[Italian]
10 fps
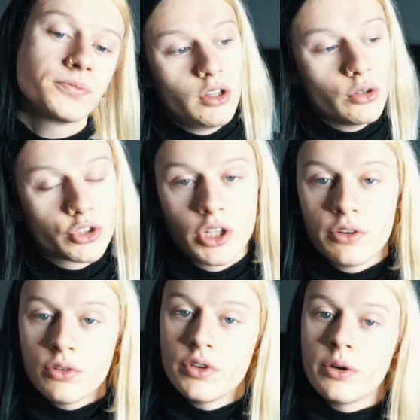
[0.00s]
Io non ce la
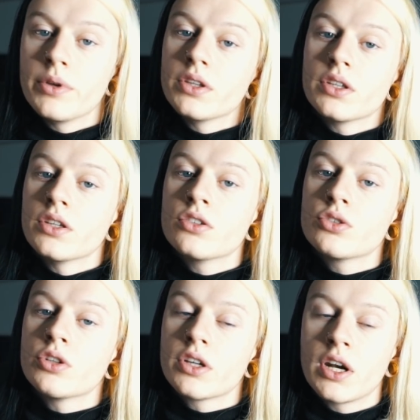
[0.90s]
fo veramente, io
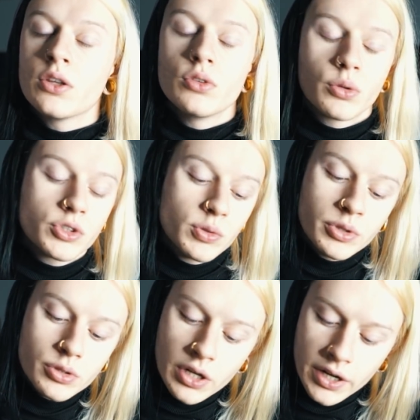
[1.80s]
sono incredulo. In questo
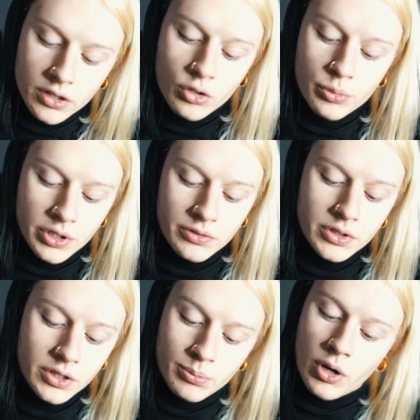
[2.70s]
momento, raga, io ho i
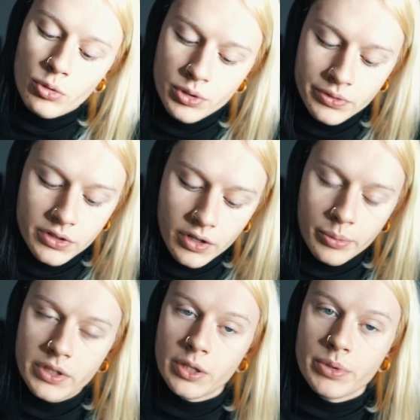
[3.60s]
brividi, ma ho i brividi
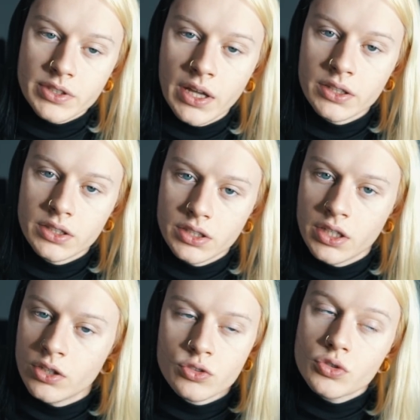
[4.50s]
veramente pesanti
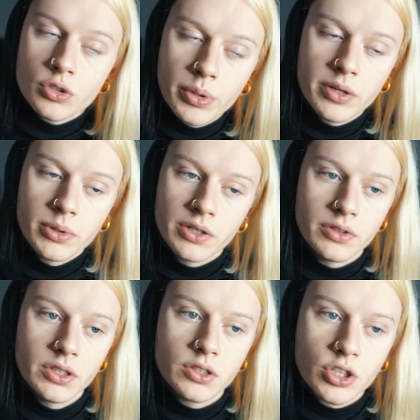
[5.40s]
e non sono bei
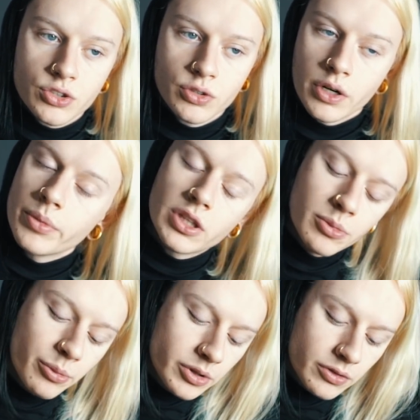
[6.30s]
brividi, cioè sono veramente
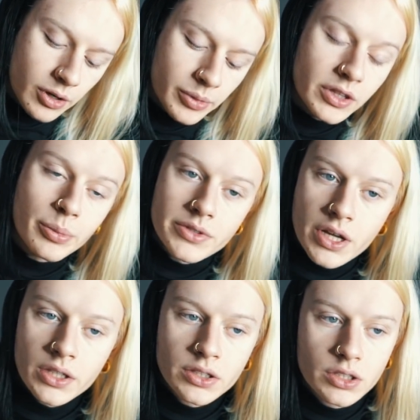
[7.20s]
brividi veramente
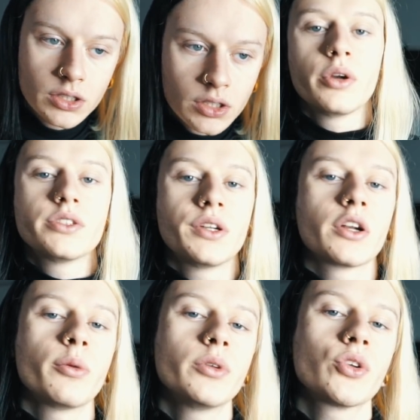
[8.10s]
pesanti. Questo è un
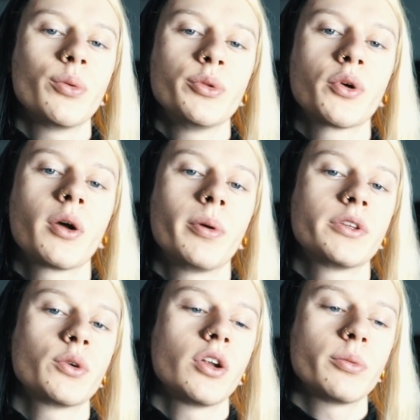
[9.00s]
argomento che mi tocca
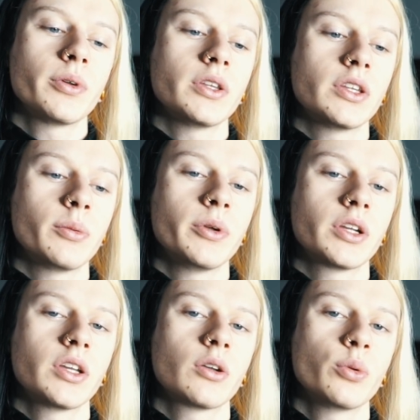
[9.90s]
particolarmente,
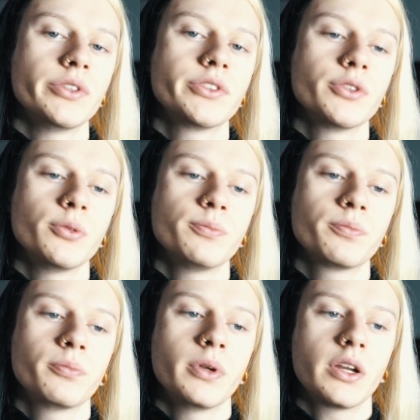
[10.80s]
perché questo?
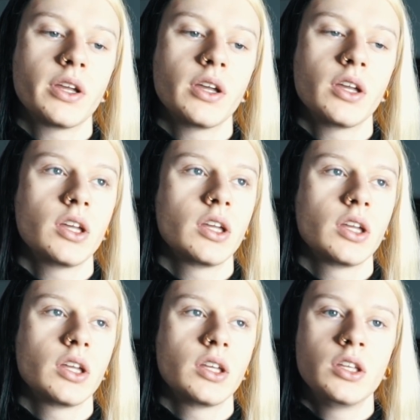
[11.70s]
Perché
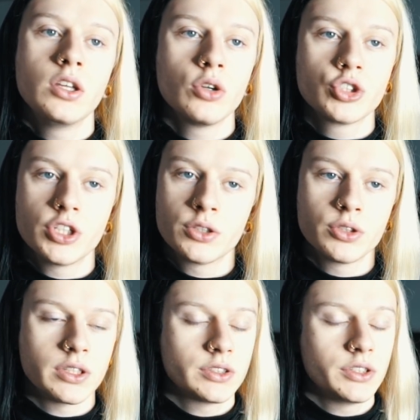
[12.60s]
io ho girato
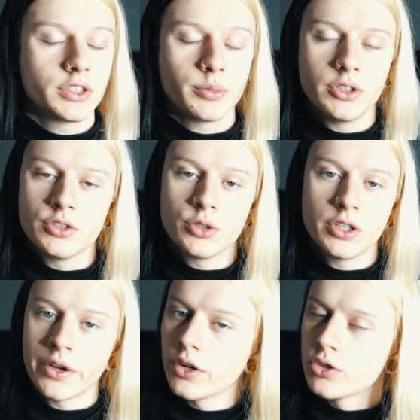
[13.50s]
tantissime
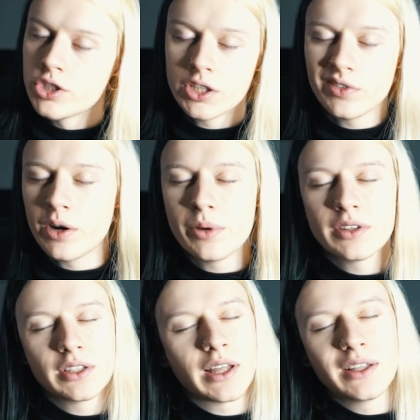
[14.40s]
discoteche, ne ho girate
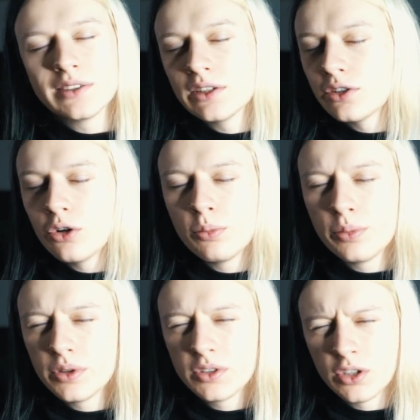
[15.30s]
veramente tante,
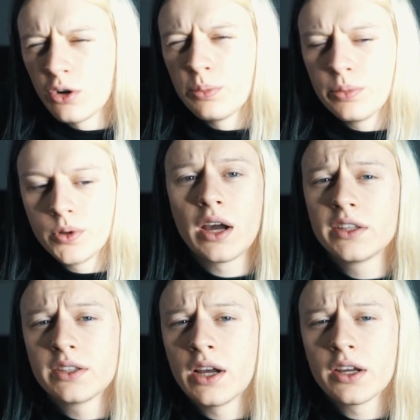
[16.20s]
troppe troppe, ad
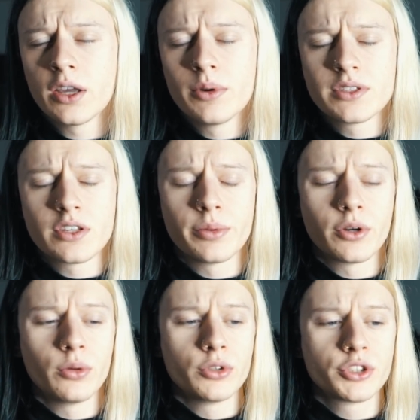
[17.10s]
età anche abbastanza
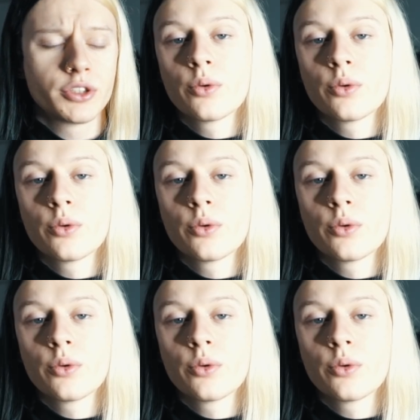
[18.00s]
precoce.